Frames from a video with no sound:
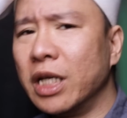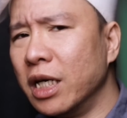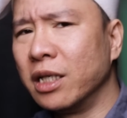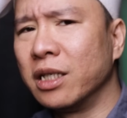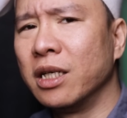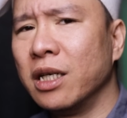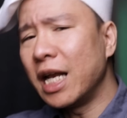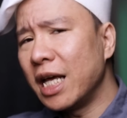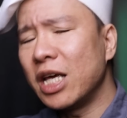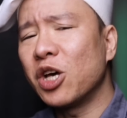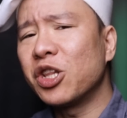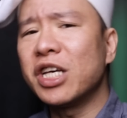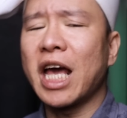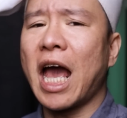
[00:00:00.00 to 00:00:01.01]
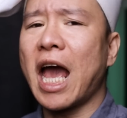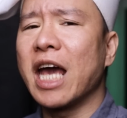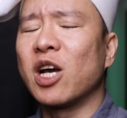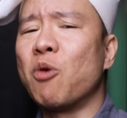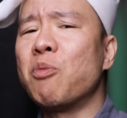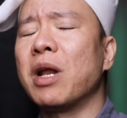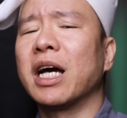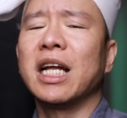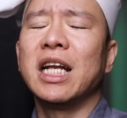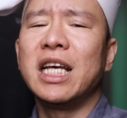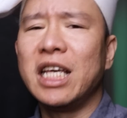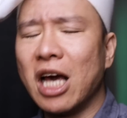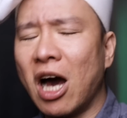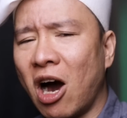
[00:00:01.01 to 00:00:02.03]
Nhưng cái lý do thứ hai cũng là
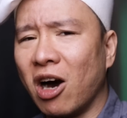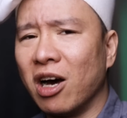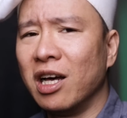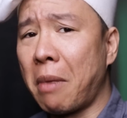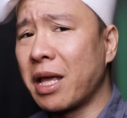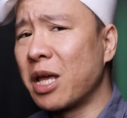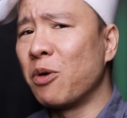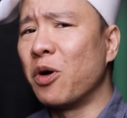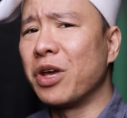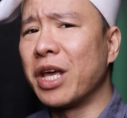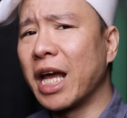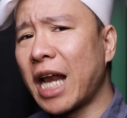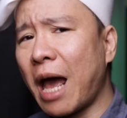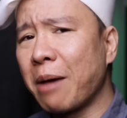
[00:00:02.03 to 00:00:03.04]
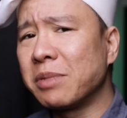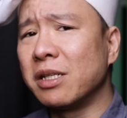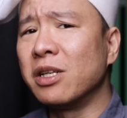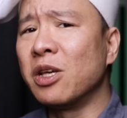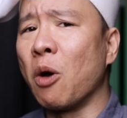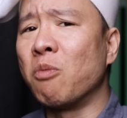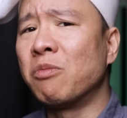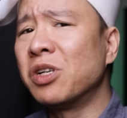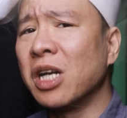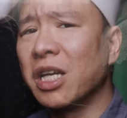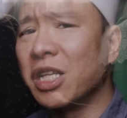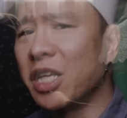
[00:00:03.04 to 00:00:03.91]
cái lý do mà nhiều người Việt Nam sử dụng rất